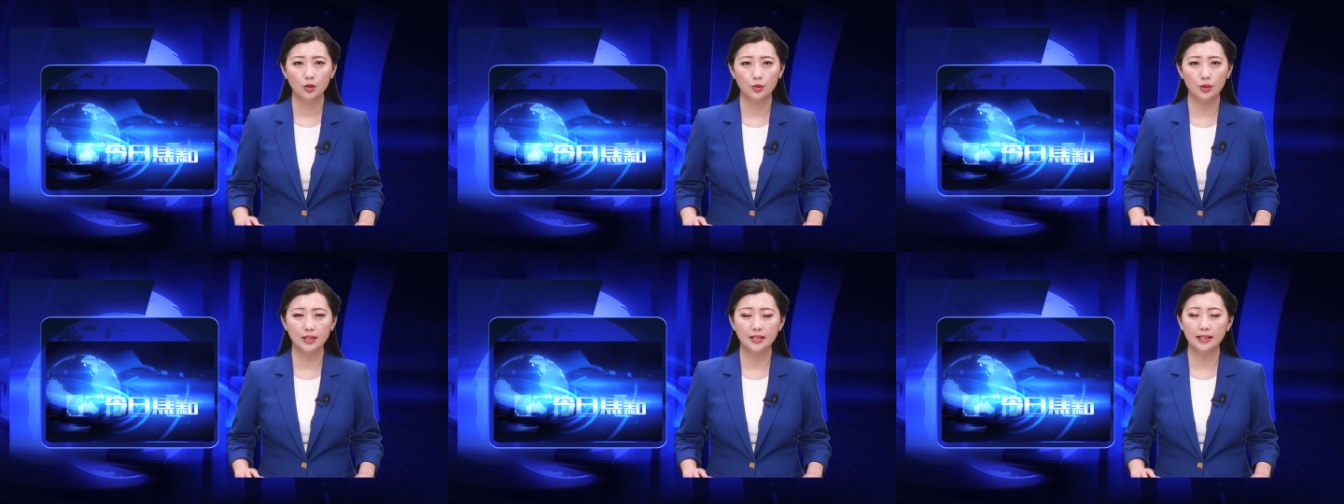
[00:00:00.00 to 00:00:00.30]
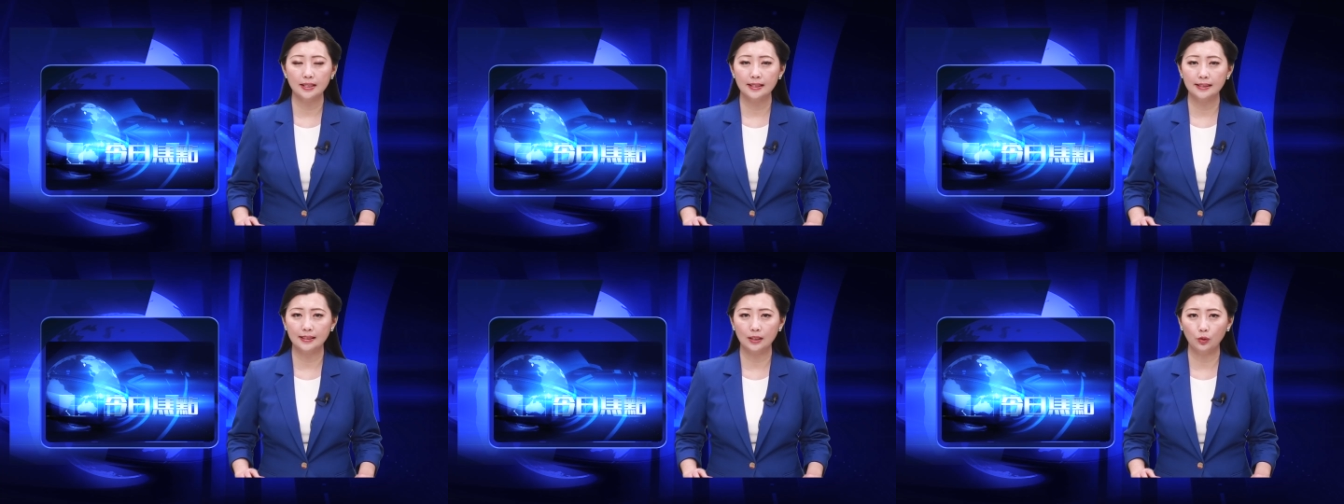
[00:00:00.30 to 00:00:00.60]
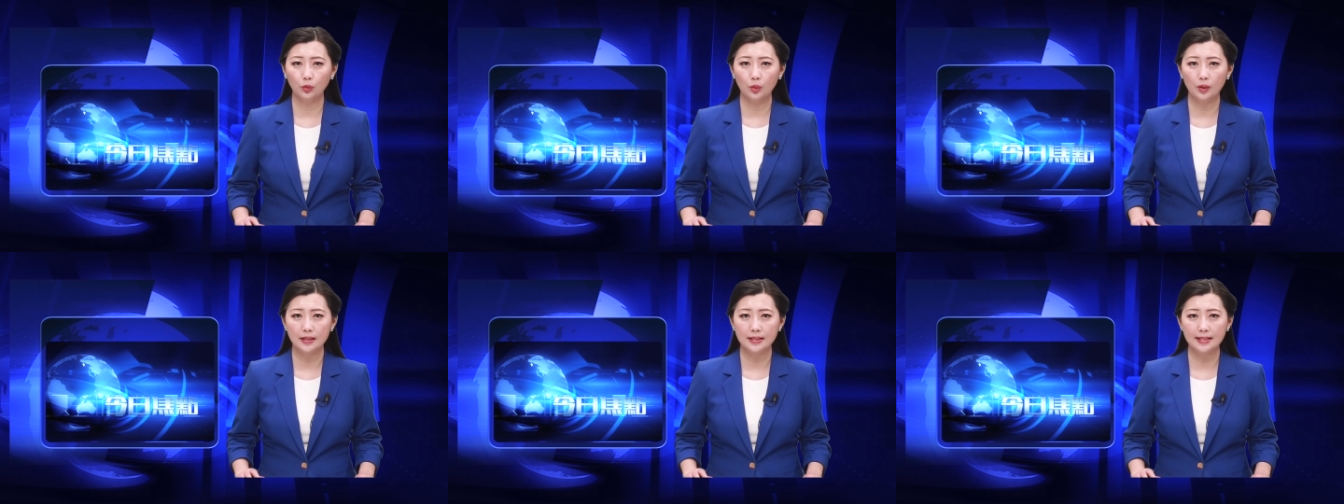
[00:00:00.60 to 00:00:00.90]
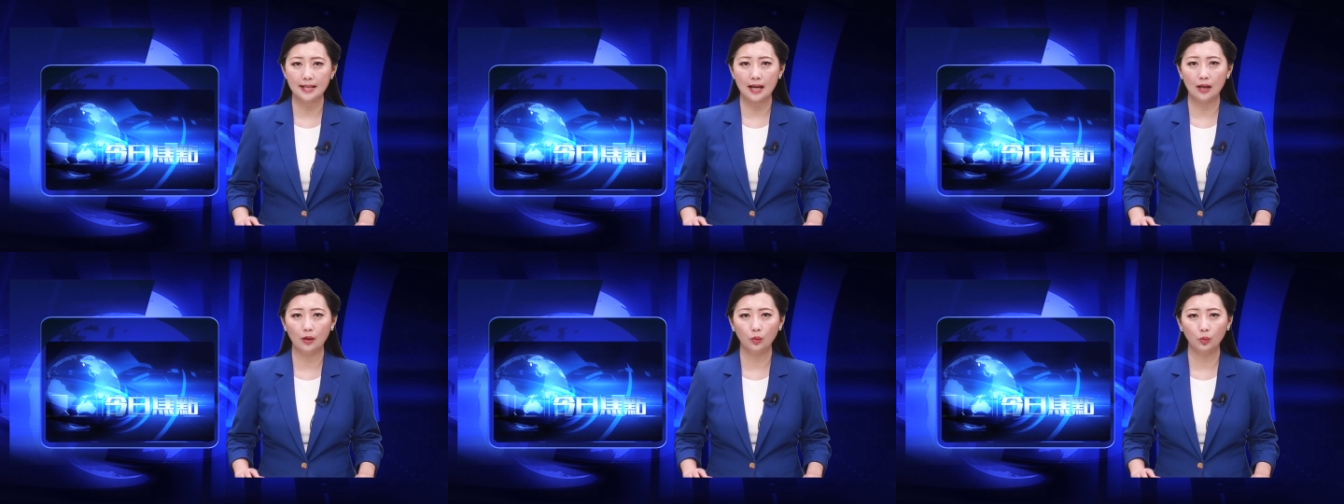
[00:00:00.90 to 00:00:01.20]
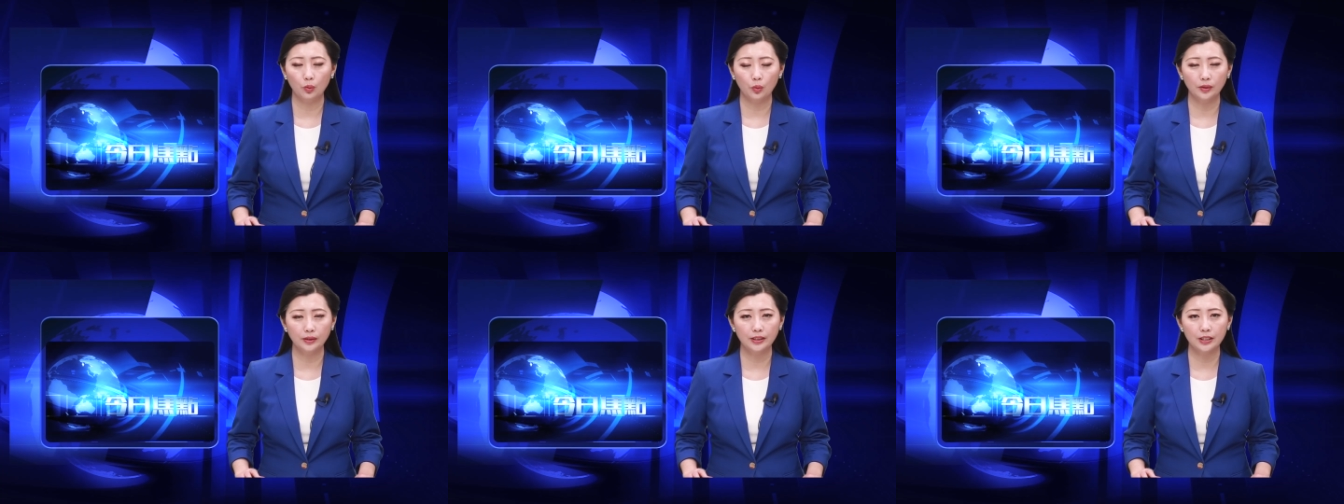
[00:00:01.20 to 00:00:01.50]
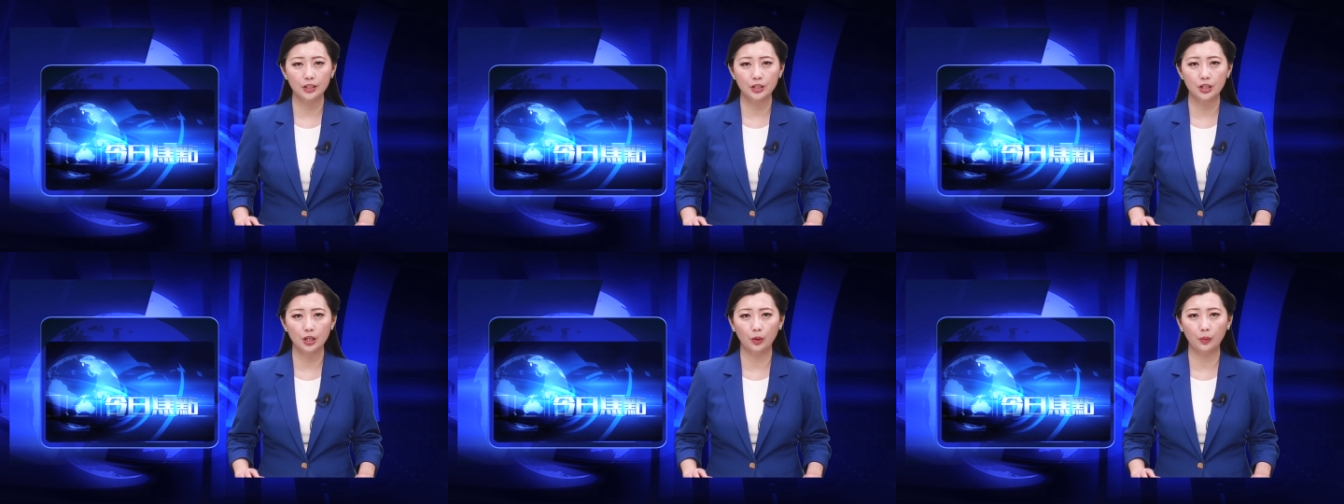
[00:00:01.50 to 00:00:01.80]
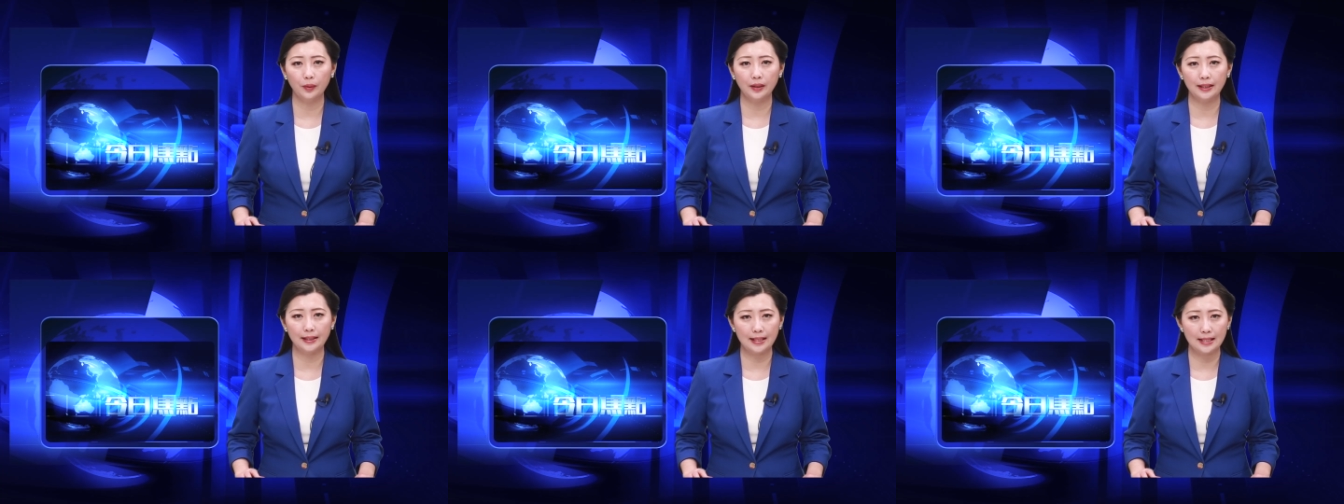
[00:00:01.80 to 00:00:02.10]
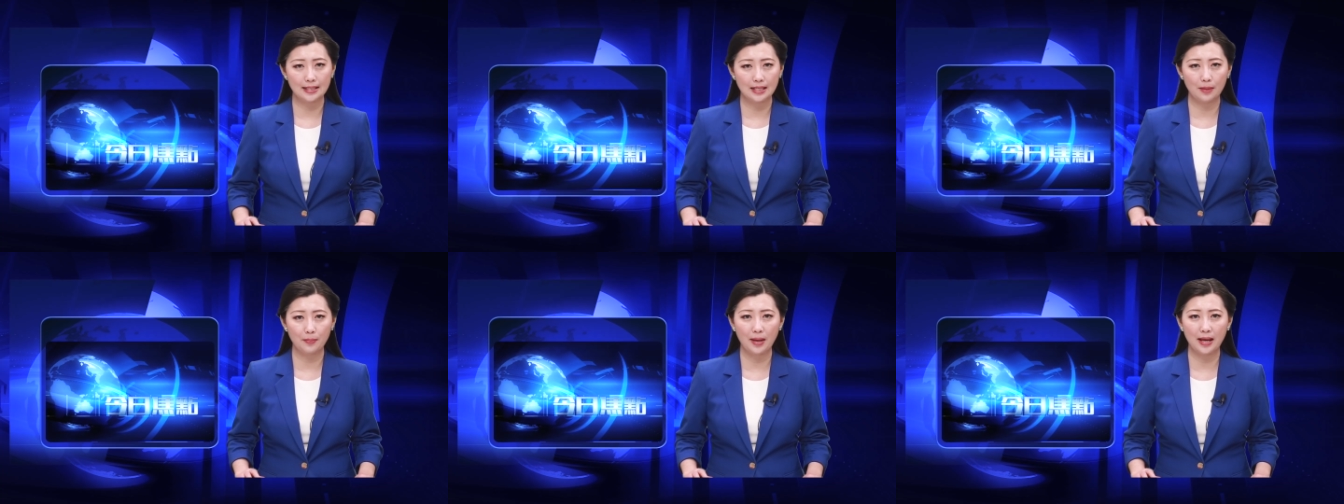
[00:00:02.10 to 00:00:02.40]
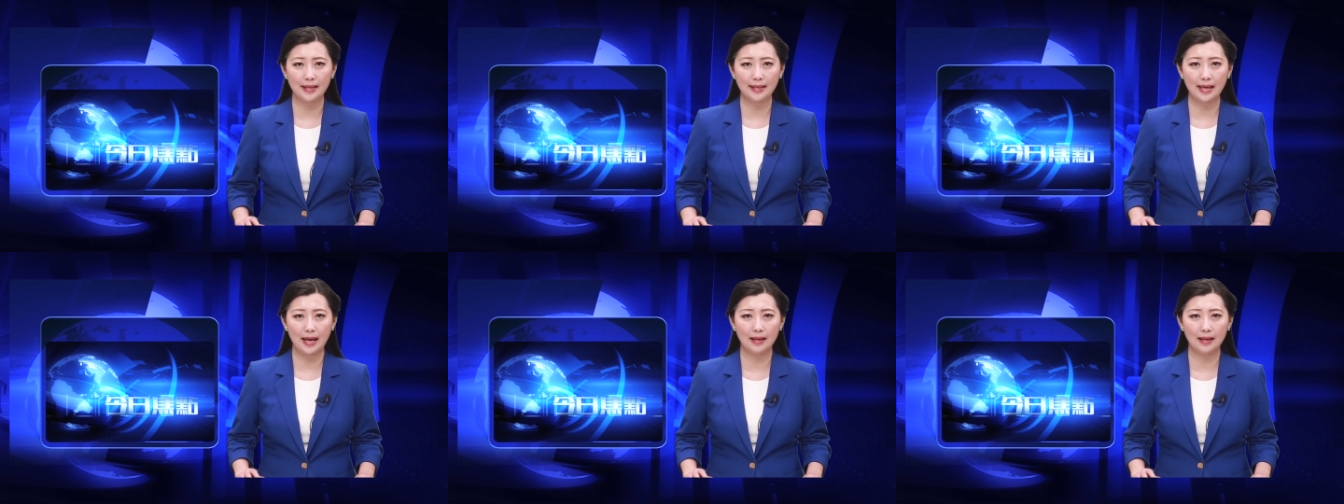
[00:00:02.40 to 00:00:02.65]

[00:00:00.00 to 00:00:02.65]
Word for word: 随着疫情扩散，国际社会也在蔓